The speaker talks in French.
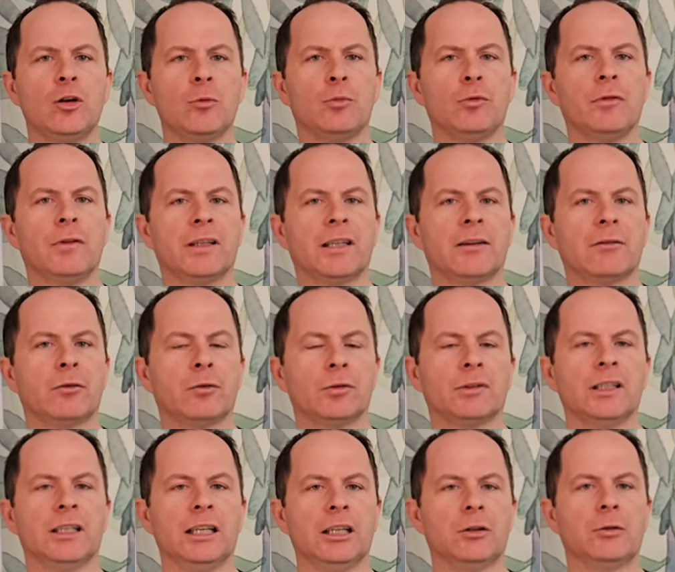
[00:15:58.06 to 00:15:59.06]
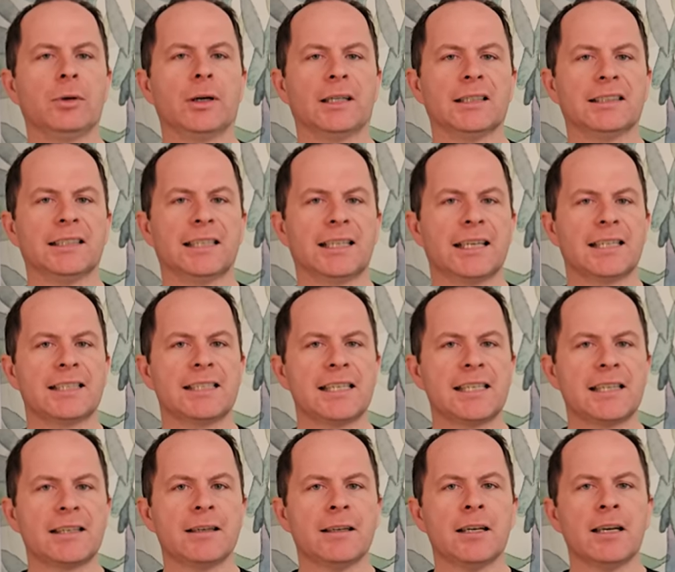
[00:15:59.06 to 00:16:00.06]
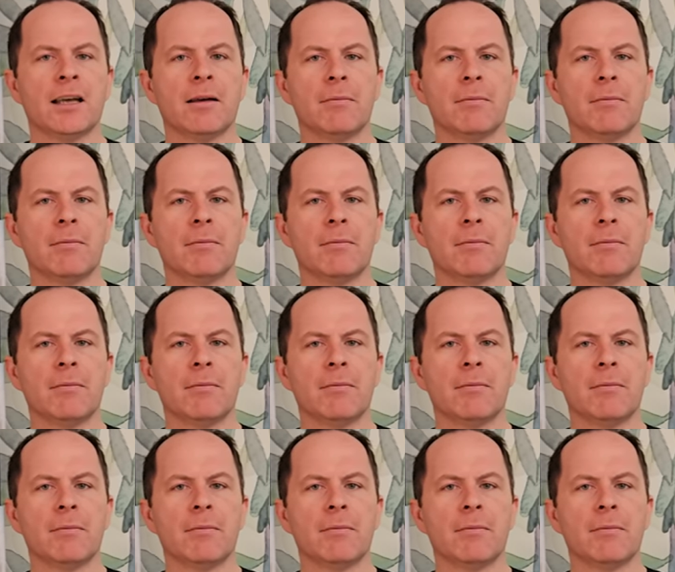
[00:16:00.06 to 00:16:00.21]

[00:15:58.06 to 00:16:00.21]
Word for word: il ne pouvait affronter les cuirassés classiques